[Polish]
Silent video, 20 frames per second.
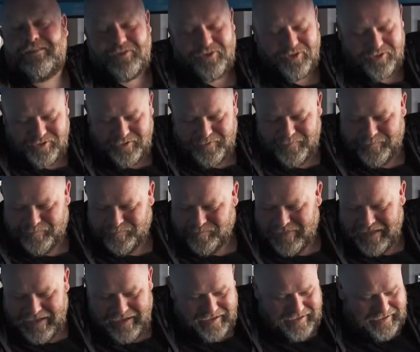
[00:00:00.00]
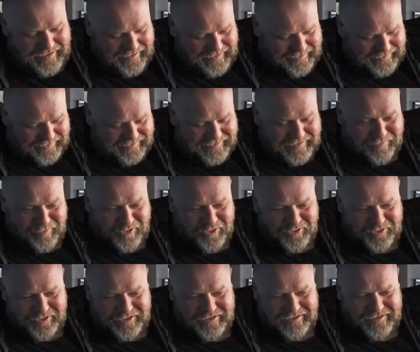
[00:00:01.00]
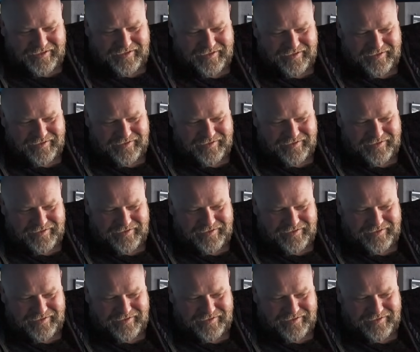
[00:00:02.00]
to te samochody